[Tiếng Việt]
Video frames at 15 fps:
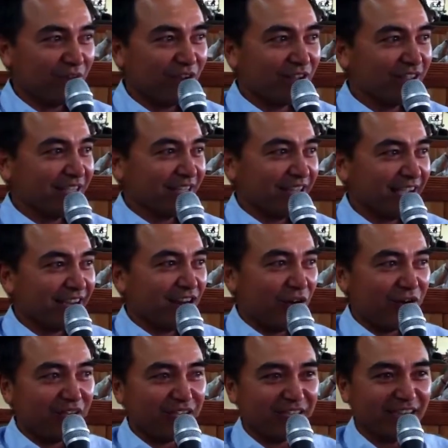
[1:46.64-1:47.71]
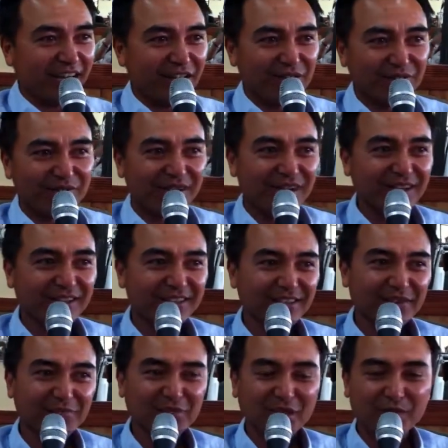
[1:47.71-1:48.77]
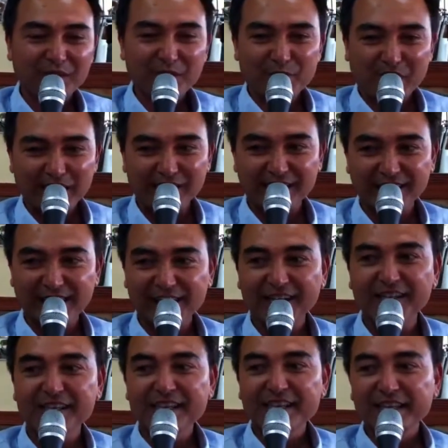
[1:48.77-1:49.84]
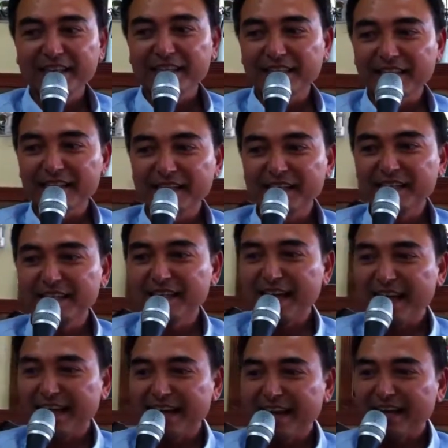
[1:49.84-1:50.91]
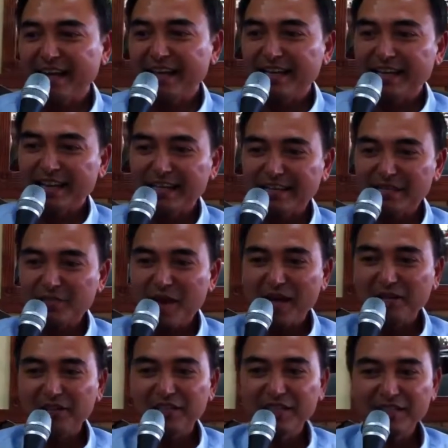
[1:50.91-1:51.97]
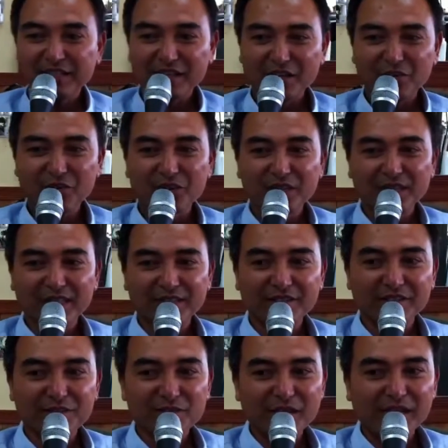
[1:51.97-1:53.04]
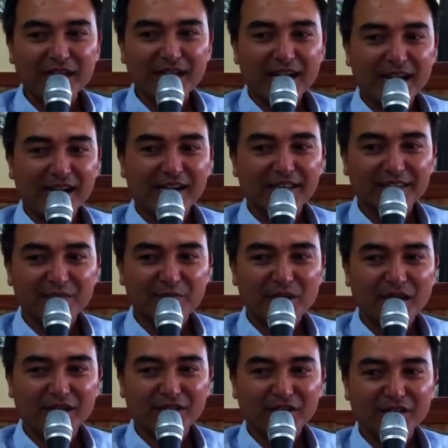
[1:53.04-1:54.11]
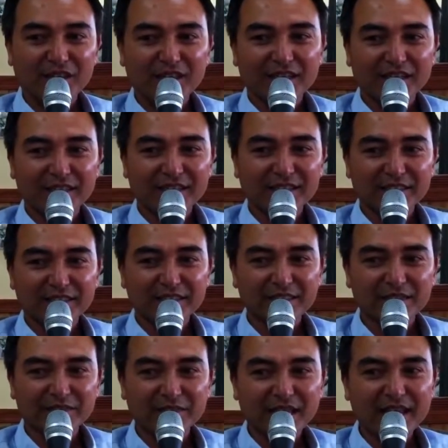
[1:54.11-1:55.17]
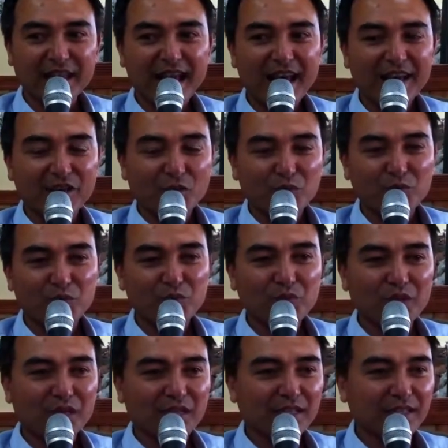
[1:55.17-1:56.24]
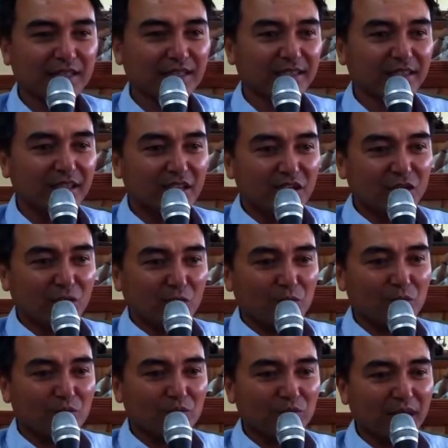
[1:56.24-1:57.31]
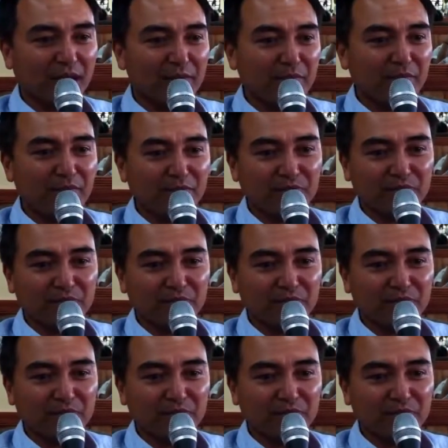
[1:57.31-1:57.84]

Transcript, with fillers: không có gì thay đổi được đâu không có nó không tìm ra bệnh à, thì tới ngày này là người bạn giới thiệu thì tôi cũng nhưng mà nhưng mà rồi ờ, thấy ai cũng uh, cũng thấy